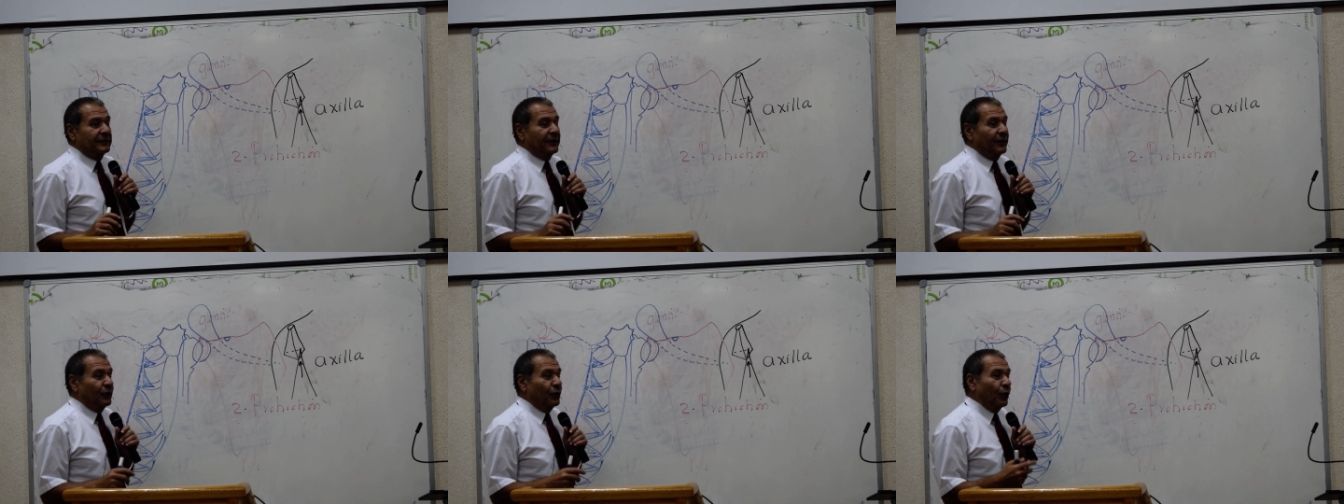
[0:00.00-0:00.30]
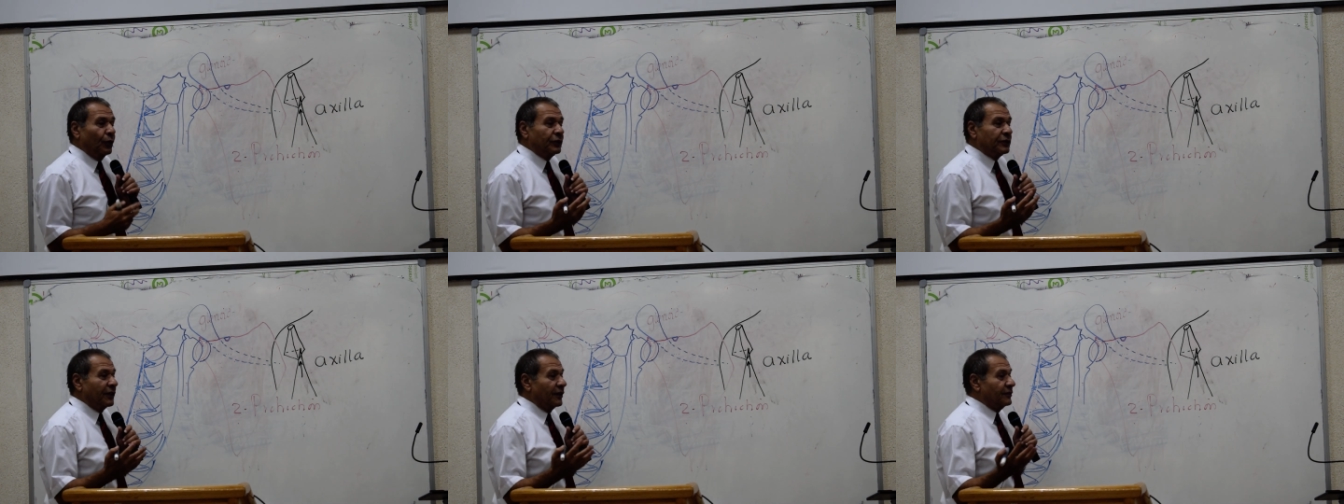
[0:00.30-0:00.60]

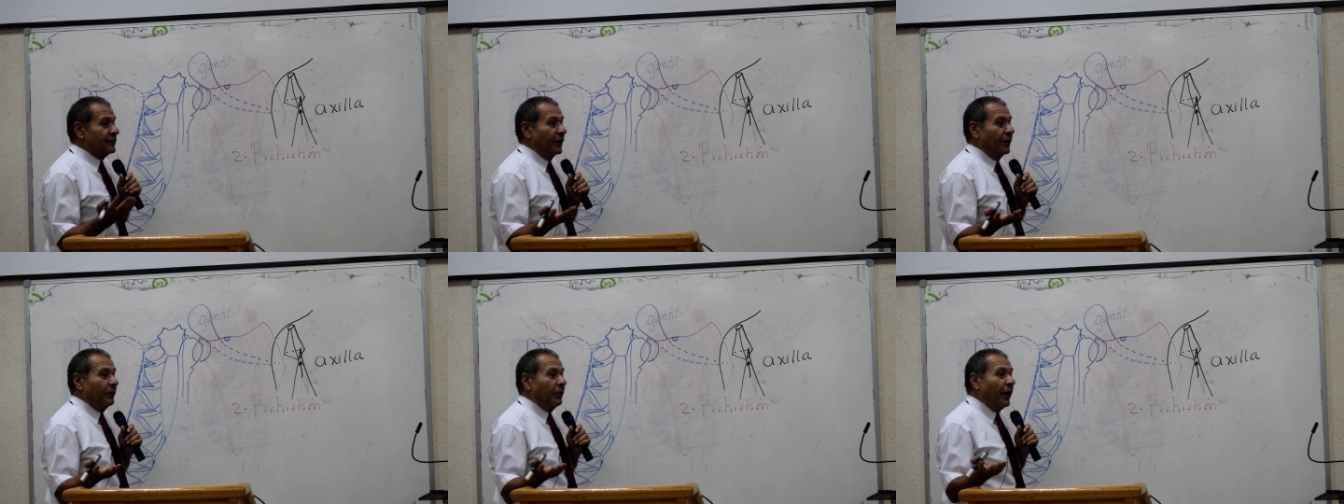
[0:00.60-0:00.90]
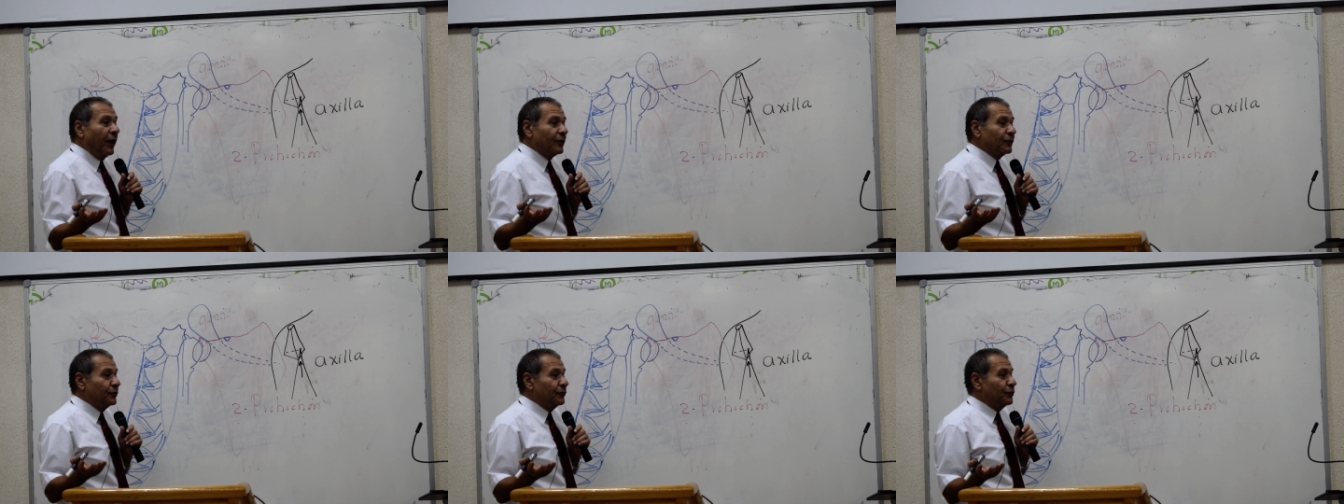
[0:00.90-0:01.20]
نكته زي
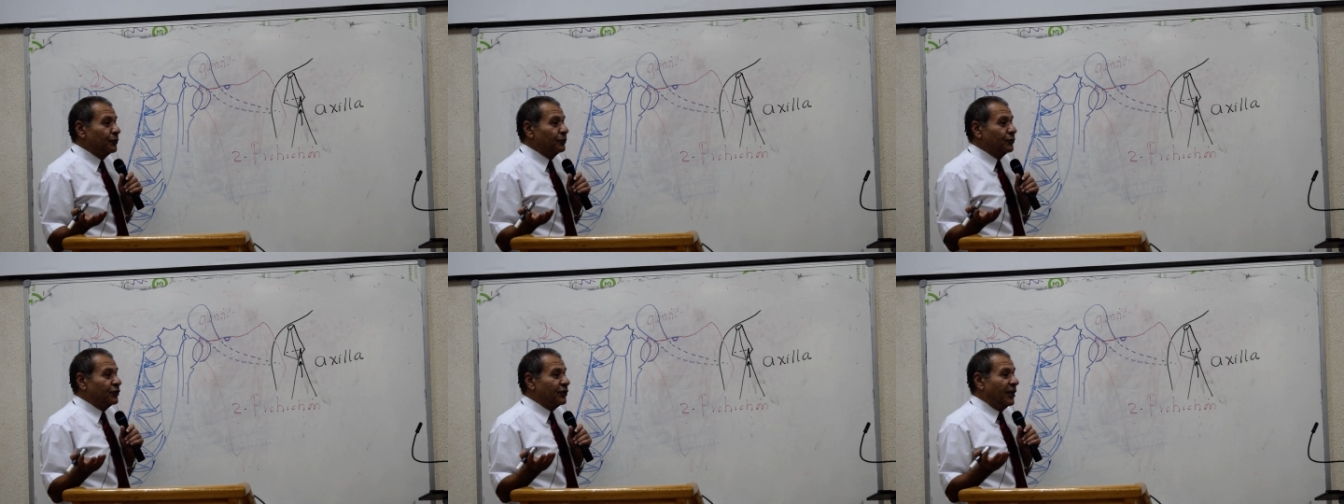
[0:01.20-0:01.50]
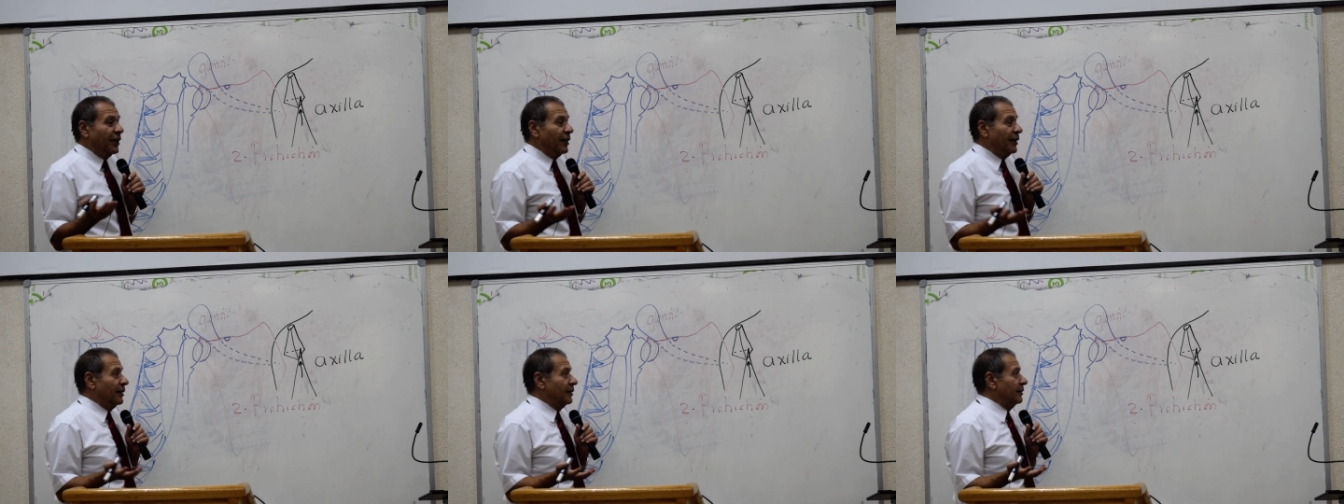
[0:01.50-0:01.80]
بعض مش
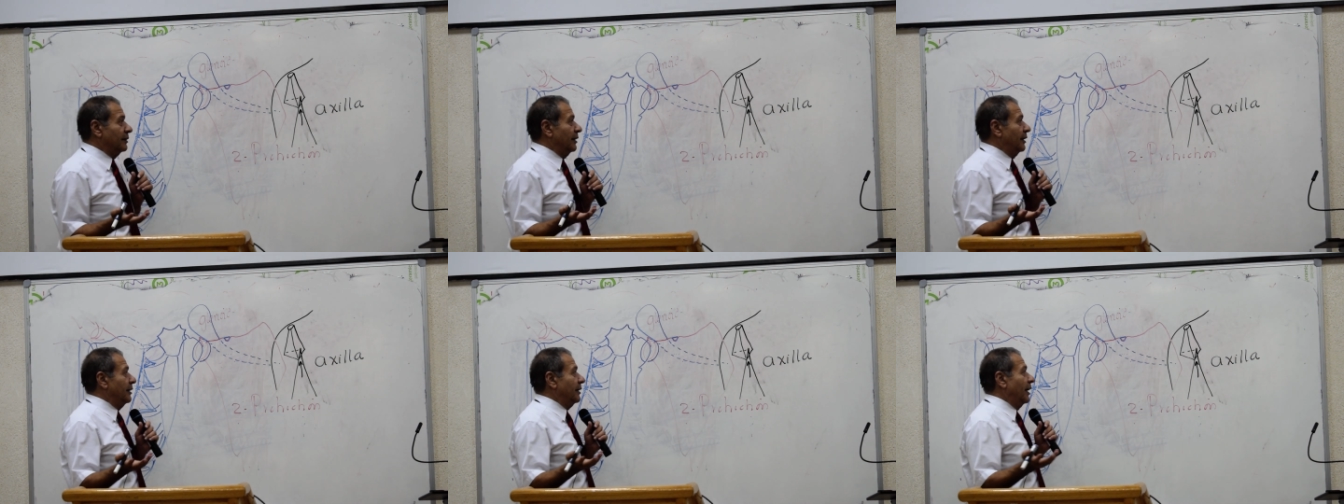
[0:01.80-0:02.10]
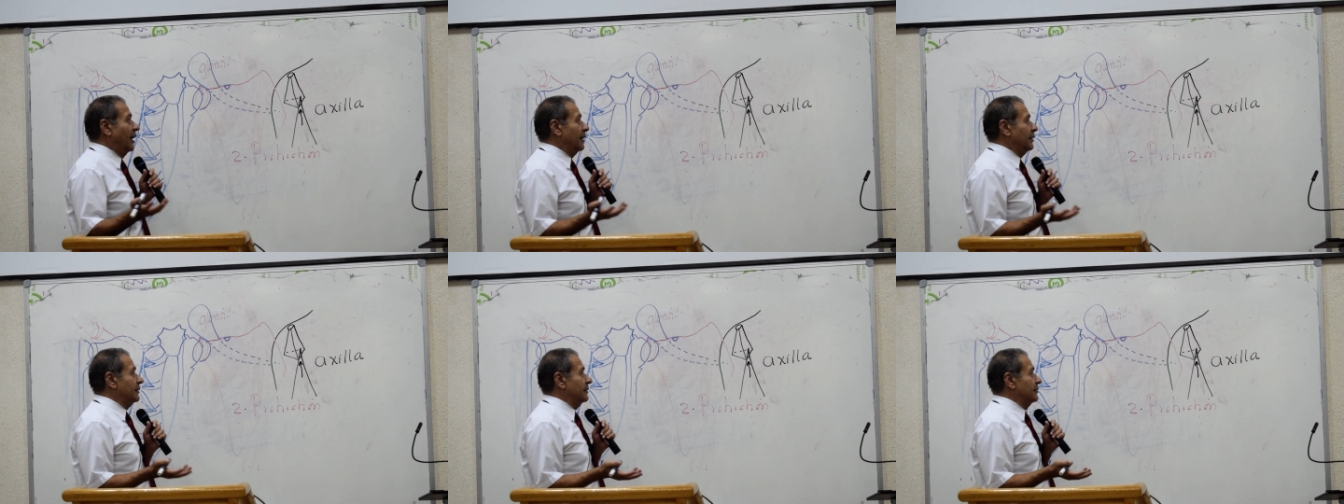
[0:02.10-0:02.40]
مشكله هي إيه
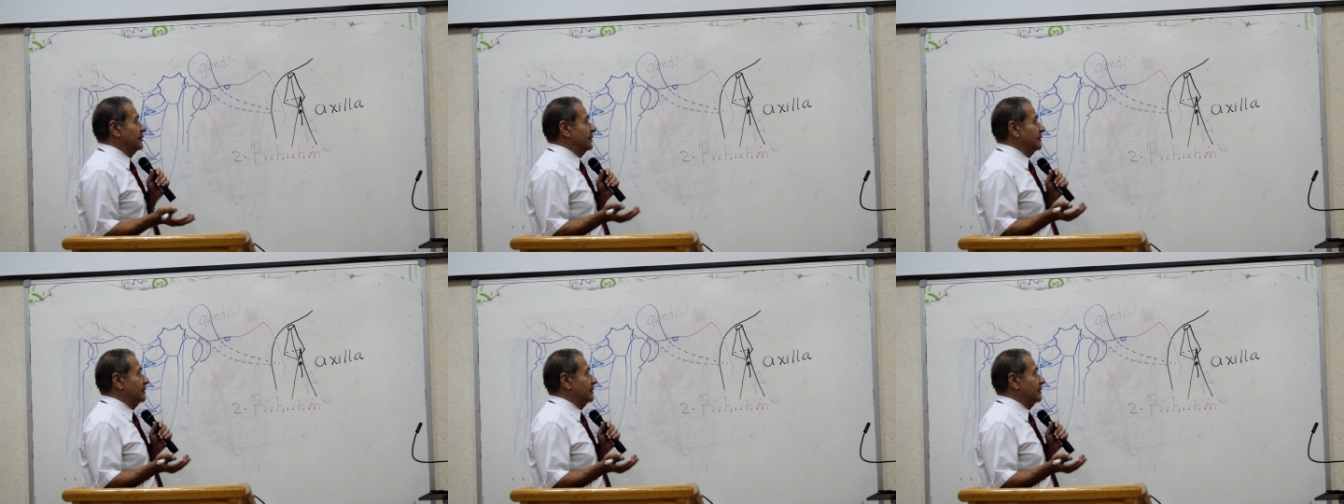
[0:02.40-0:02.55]
يعني؟